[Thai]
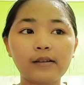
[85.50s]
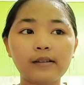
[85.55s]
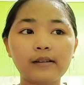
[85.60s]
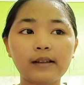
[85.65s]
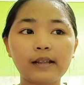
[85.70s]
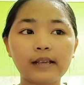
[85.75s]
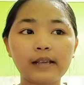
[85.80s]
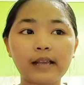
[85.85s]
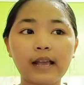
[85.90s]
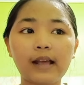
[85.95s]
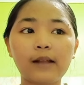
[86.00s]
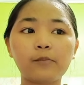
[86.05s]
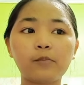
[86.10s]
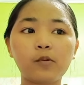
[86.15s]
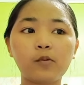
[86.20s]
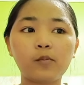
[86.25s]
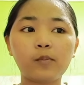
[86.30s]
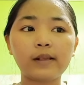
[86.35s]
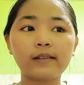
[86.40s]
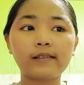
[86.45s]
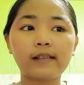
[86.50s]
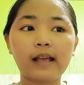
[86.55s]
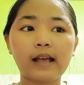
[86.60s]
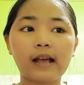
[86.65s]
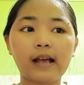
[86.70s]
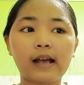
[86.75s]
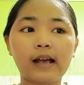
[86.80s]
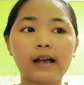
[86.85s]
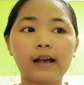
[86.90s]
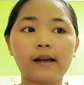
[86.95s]
ในการพูดภาษา
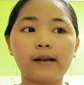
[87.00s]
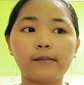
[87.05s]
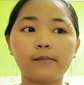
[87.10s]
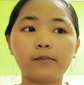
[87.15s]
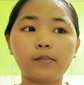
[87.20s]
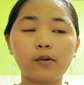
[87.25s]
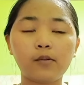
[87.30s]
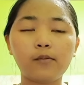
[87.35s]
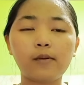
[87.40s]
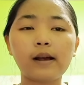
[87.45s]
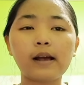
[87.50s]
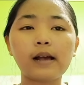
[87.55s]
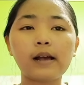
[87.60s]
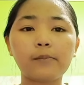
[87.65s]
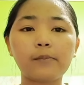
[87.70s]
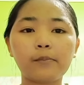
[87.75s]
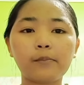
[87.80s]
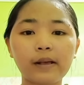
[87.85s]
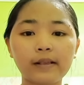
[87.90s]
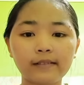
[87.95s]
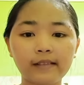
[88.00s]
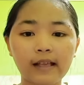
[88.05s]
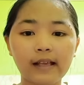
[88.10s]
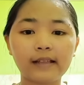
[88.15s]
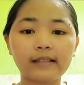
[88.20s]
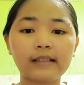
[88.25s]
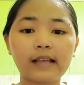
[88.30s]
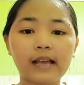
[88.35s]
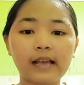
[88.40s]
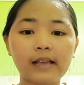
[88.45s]
เพราะว่าภาษาไท
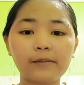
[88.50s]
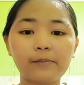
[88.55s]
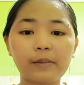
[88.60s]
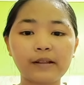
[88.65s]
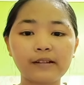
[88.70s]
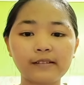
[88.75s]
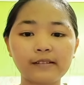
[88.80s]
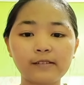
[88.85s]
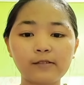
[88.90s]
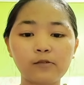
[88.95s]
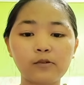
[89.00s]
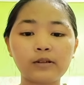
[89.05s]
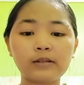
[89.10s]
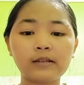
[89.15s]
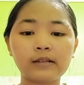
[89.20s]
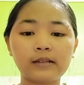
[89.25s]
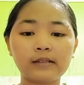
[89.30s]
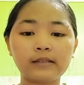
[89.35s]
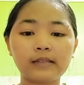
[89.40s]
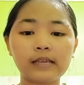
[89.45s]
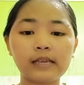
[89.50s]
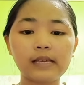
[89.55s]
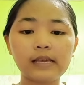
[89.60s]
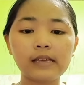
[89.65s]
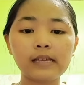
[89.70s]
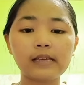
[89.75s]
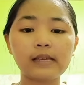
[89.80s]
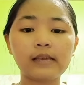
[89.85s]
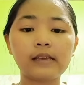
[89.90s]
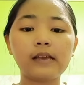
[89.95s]
ยเป็นส่วนหนึ่งที่
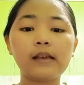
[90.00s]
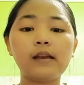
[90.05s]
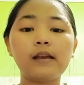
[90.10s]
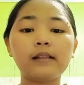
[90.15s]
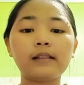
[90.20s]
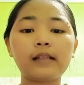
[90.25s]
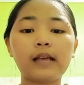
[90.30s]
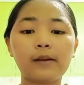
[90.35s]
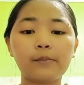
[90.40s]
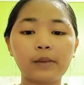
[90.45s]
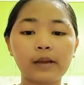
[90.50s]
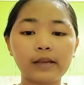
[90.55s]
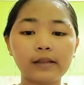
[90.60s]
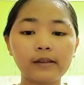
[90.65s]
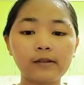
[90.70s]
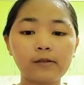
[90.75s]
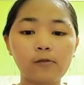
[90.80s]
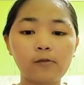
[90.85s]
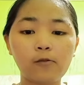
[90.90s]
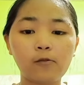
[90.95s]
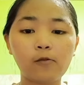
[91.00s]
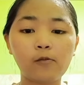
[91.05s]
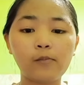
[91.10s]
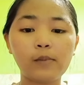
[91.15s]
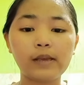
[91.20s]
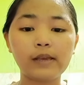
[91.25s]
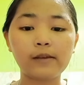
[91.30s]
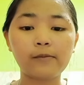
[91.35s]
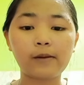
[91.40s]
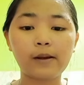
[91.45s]
ทำให้หนูมีค
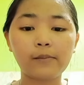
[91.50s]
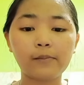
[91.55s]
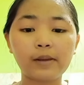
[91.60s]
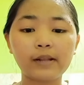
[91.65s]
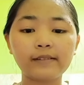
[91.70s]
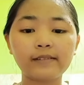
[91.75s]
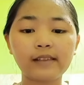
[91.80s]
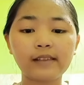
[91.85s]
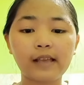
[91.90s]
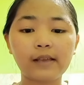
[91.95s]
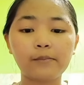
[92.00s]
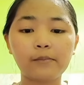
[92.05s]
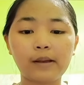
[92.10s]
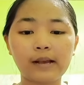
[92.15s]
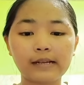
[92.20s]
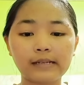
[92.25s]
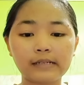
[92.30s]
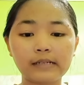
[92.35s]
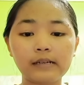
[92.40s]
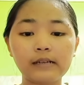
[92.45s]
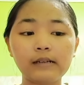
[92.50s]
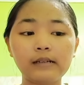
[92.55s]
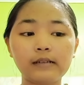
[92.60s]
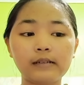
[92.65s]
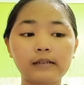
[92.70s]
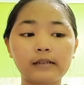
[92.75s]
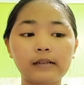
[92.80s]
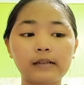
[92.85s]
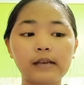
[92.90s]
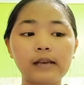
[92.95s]
วามมั่นใจมากขึ้น
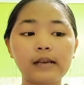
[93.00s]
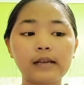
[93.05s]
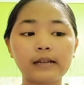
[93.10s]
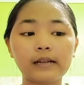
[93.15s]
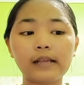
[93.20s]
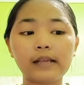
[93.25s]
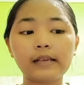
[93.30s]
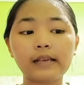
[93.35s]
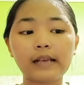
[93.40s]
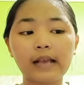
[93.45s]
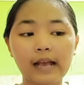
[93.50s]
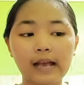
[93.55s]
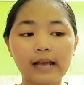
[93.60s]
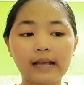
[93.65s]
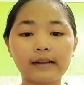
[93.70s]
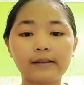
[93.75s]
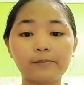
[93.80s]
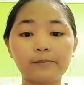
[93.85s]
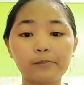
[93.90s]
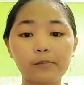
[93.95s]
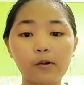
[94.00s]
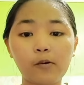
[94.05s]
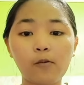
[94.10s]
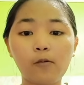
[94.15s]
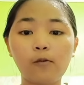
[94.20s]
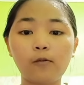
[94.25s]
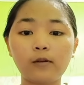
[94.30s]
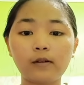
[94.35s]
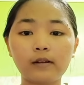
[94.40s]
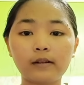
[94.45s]
ในการพูด
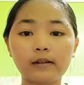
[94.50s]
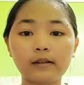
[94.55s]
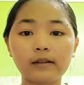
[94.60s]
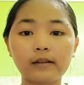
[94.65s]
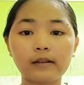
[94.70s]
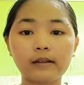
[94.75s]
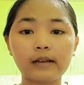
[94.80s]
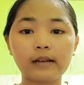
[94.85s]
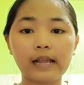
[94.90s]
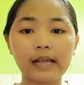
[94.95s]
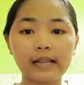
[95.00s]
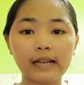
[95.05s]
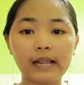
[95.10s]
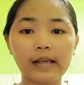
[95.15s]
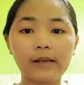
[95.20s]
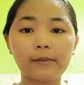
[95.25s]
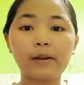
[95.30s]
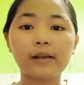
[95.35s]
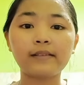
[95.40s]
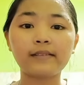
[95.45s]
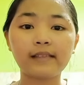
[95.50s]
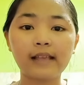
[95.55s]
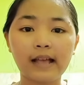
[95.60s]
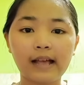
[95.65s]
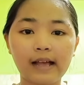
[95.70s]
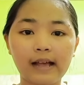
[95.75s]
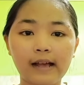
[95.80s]
หลายๆ ภาษา